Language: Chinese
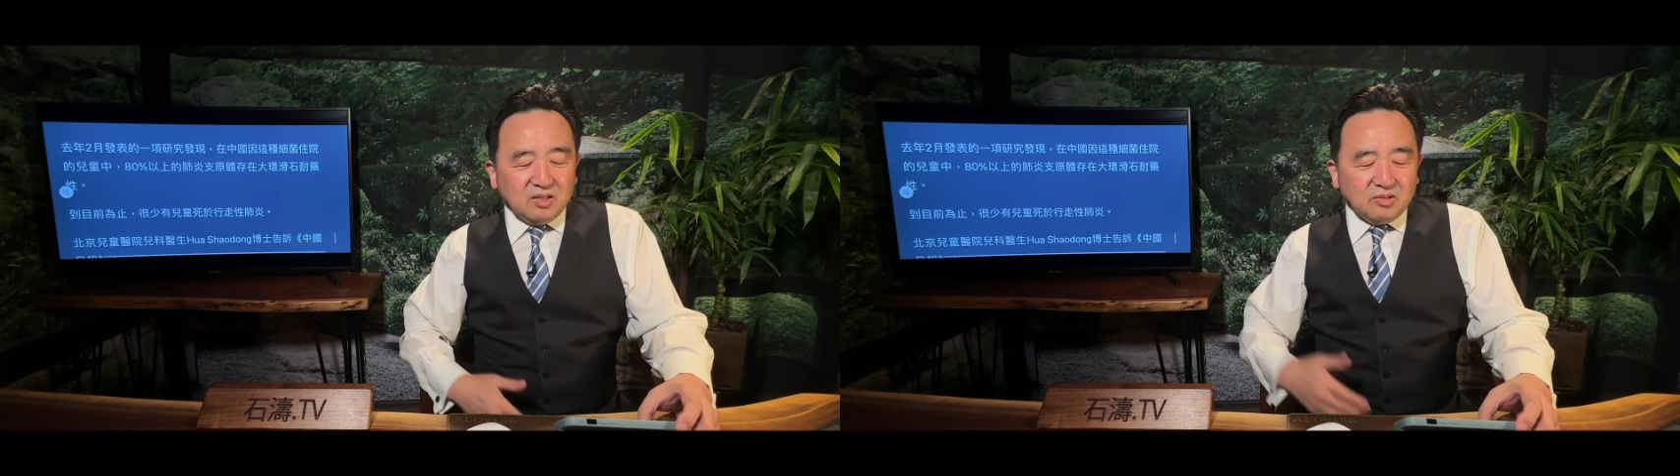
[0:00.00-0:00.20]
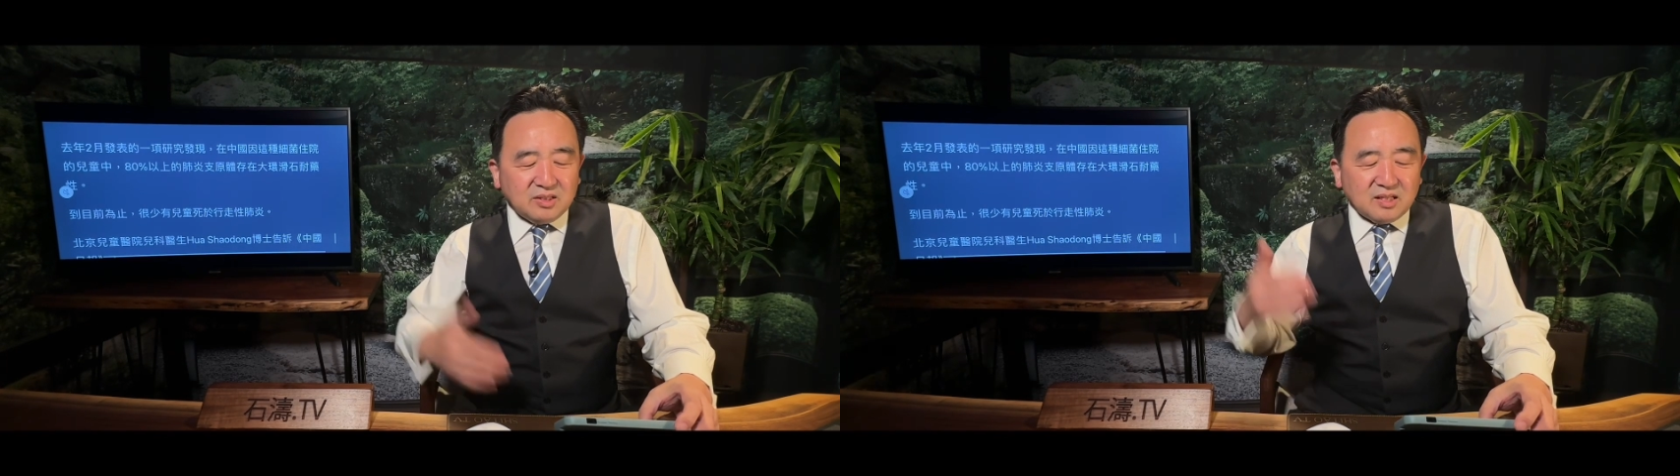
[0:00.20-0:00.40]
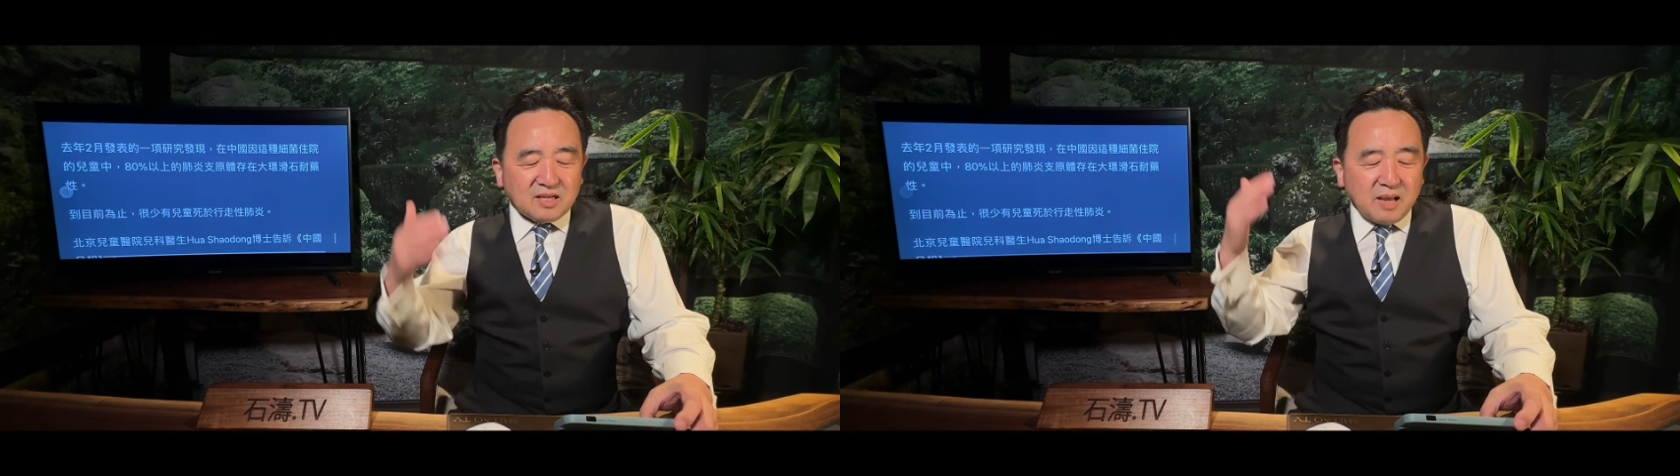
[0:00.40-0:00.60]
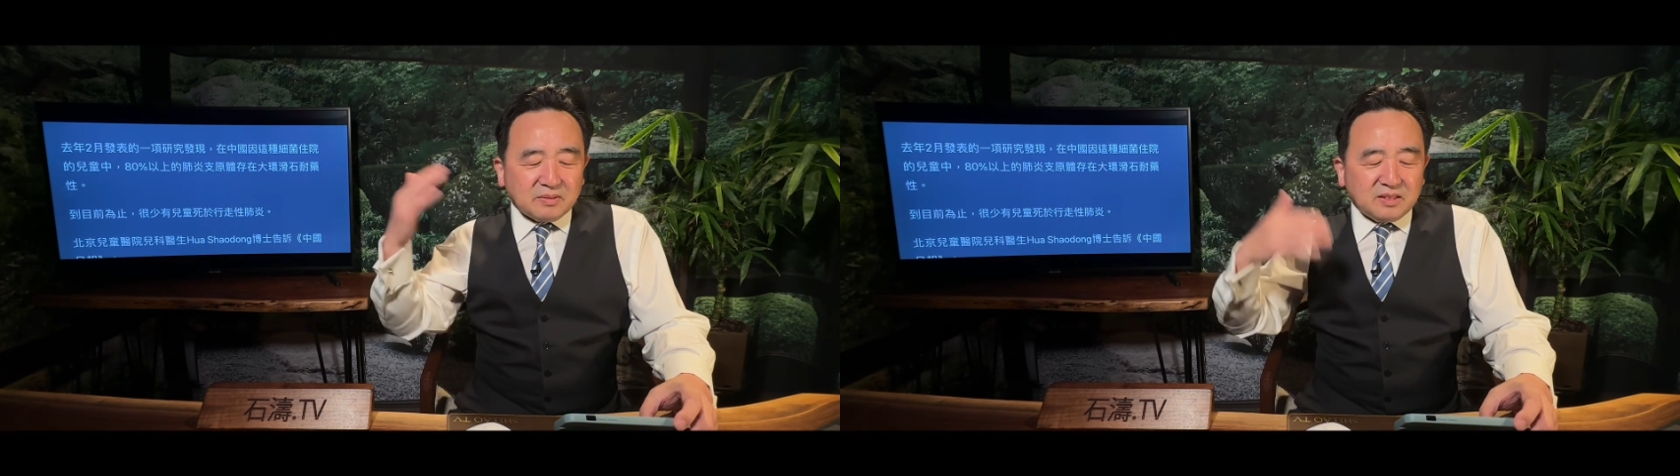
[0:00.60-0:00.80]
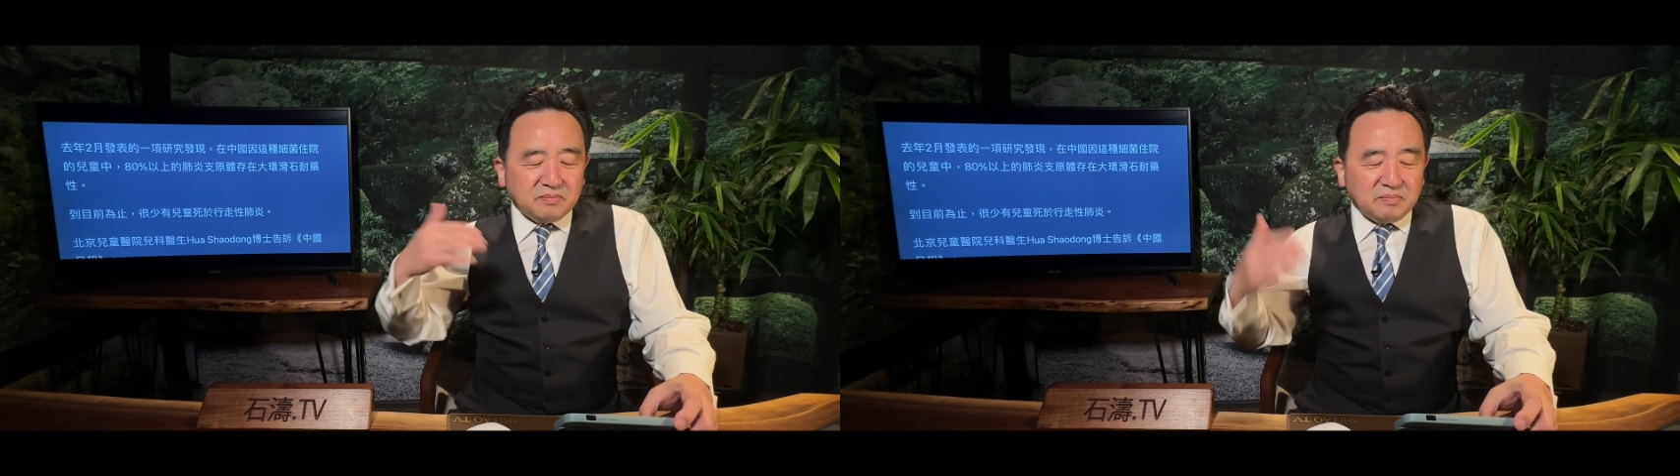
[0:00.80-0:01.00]
所以这是他
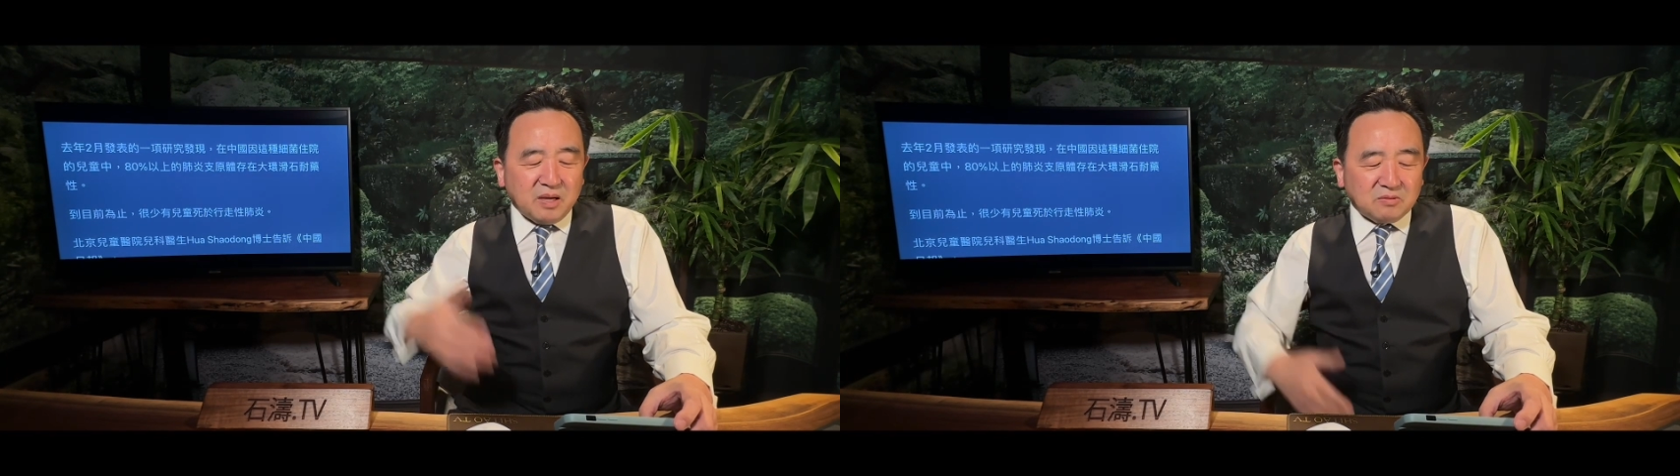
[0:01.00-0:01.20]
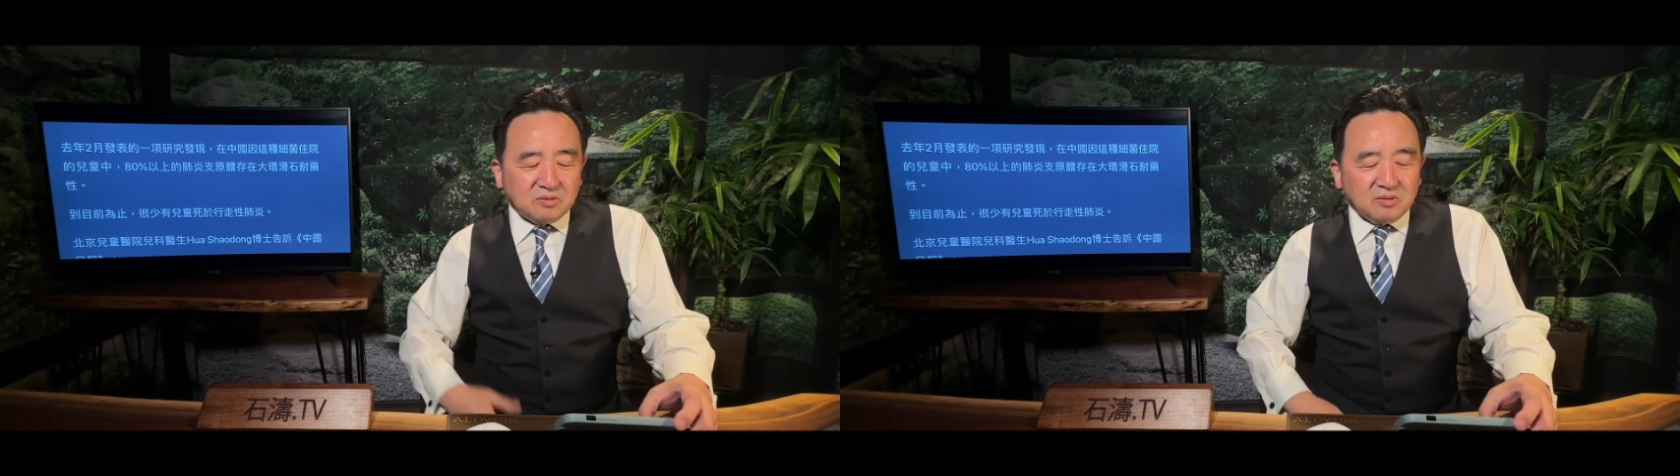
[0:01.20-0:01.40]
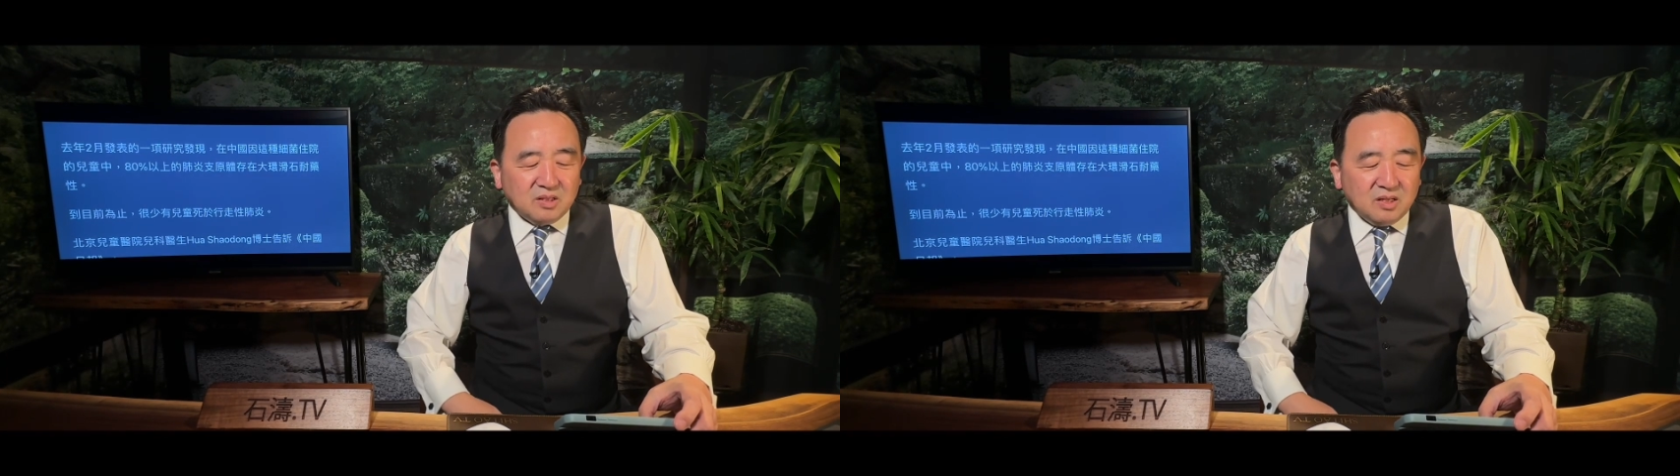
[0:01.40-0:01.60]
表述的。